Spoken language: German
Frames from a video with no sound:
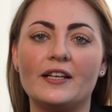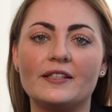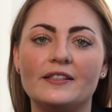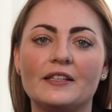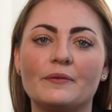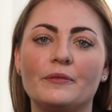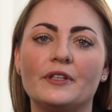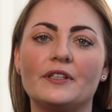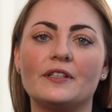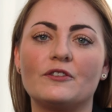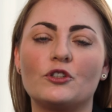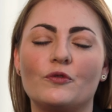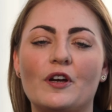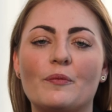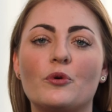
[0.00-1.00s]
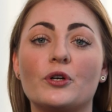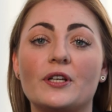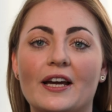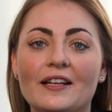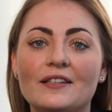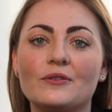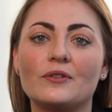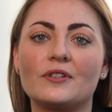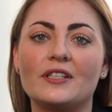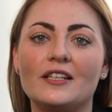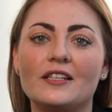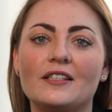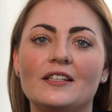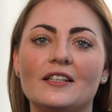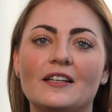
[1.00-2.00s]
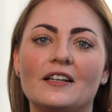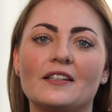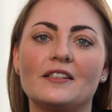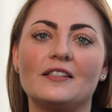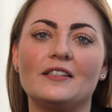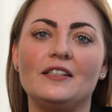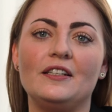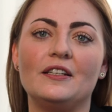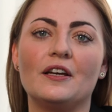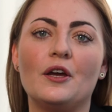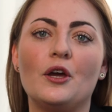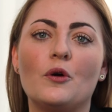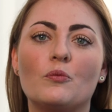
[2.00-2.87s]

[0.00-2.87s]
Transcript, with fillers: Essing mit Schwerpunkt Heizungstechnik hatte ich die